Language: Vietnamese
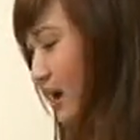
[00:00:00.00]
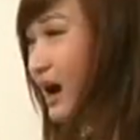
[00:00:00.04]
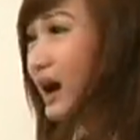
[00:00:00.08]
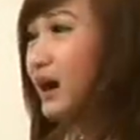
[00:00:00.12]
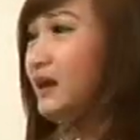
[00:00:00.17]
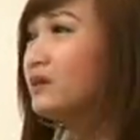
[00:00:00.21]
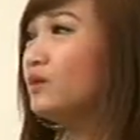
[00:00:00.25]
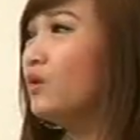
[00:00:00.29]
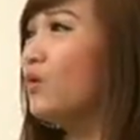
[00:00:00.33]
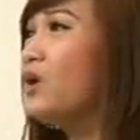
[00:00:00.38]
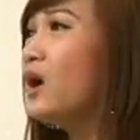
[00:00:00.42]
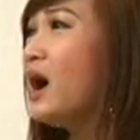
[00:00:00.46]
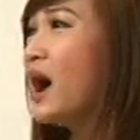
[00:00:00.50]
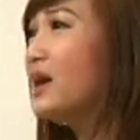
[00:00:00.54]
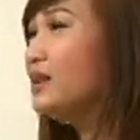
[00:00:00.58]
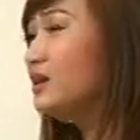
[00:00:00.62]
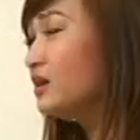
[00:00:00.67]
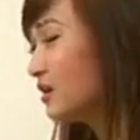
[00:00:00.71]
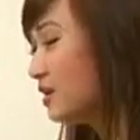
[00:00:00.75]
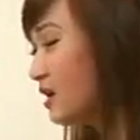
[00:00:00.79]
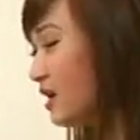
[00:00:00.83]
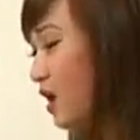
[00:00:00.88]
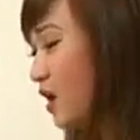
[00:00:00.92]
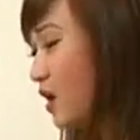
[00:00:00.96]
Anh uống hết
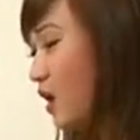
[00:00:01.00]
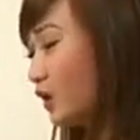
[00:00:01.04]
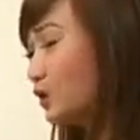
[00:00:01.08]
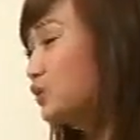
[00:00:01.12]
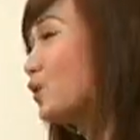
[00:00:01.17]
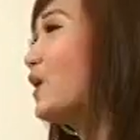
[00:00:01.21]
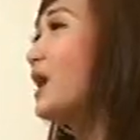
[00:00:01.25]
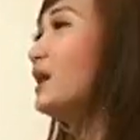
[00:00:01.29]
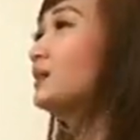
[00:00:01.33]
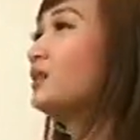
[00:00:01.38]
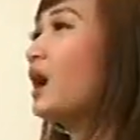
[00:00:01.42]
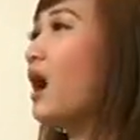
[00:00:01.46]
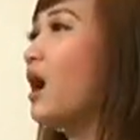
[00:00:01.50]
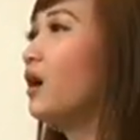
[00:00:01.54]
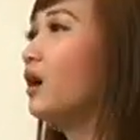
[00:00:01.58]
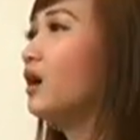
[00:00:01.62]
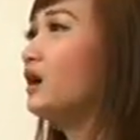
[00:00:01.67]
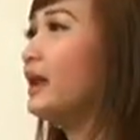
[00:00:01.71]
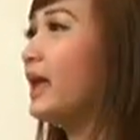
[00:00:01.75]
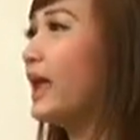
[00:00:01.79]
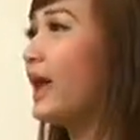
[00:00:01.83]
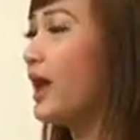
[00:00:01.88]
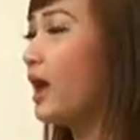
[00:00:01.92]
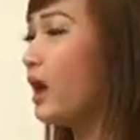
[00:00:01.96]
lỡ thuốc an thần rồi
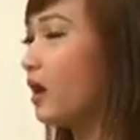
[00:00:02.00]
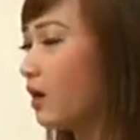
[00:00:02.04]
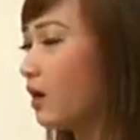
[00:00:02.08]
nè